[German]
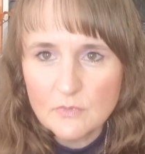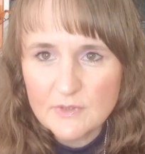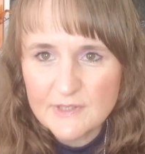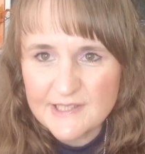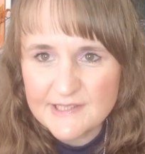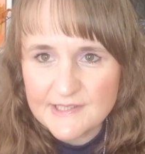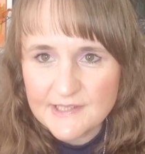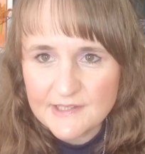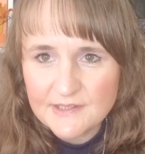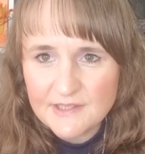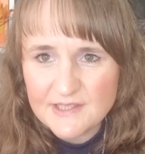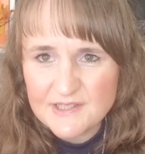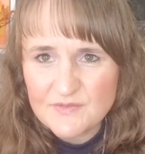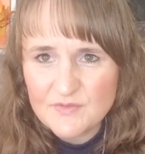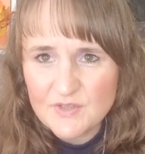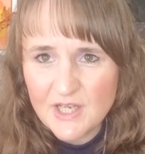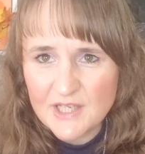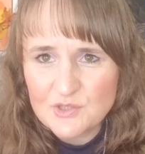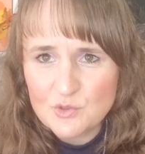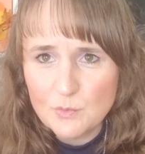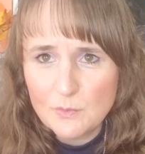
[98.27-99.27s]
Ihr seht jetzt
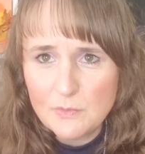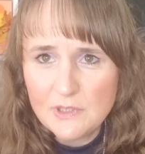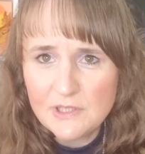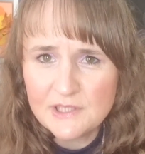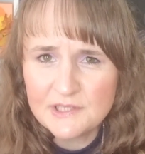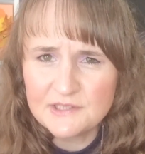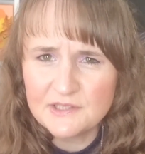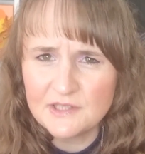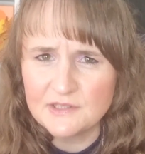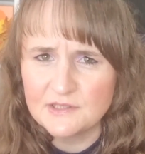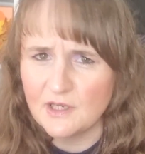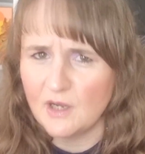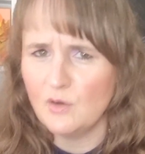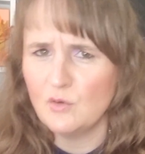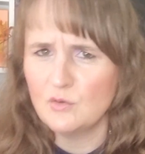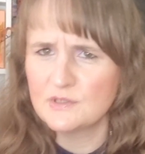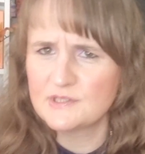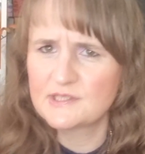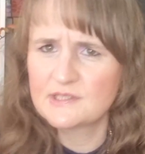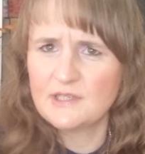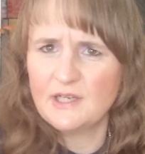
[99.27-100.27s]
wieder so milchig
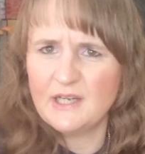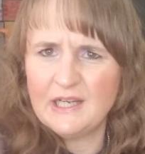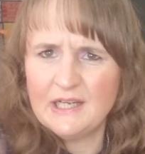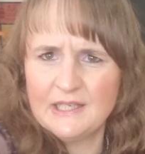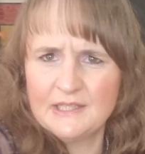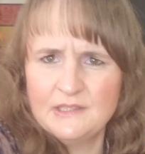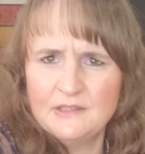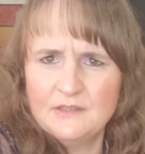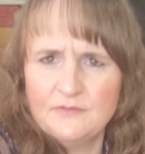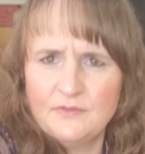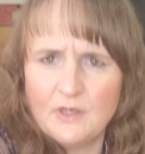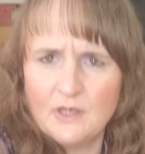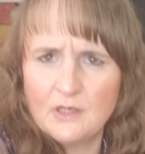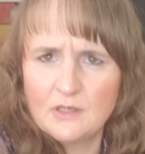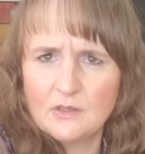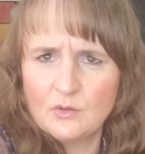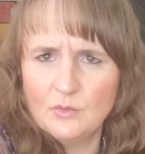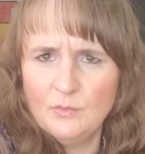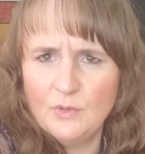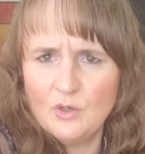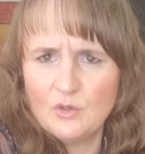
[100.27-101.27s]
aus gerade.
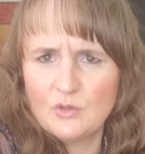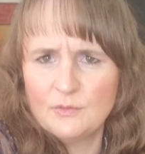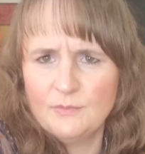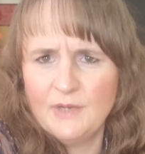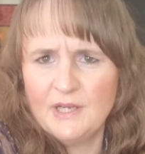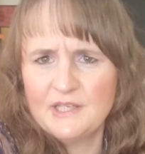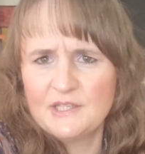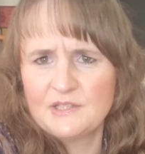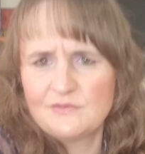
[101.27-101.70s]
Warum auch immer,